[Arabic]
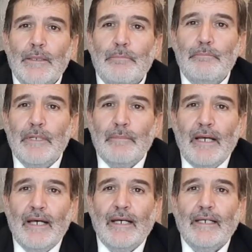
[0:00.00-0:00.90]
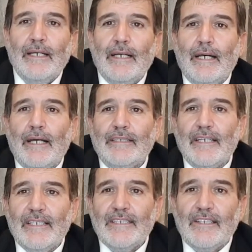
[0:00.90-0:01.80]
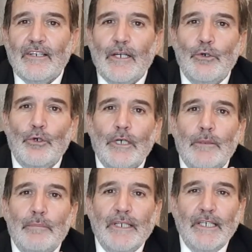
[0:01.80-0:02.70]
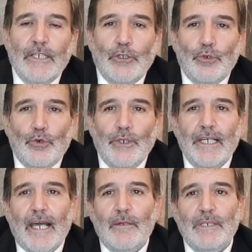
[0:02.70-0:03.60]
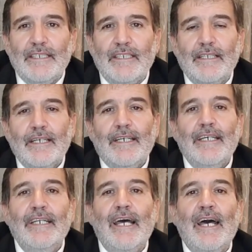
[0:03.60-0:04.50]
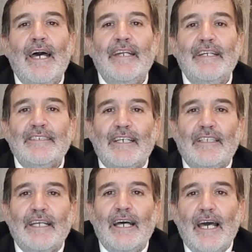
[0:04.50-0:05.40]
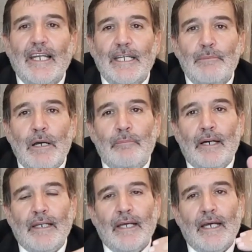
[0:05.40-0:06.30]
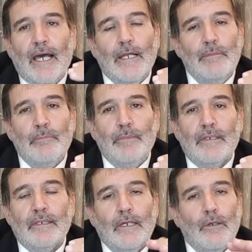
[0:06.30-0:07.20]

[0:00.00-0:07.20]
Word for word: بما آه، تيسر له من حين دخوله المسجد إلى أن يصعد الإمام على المنبر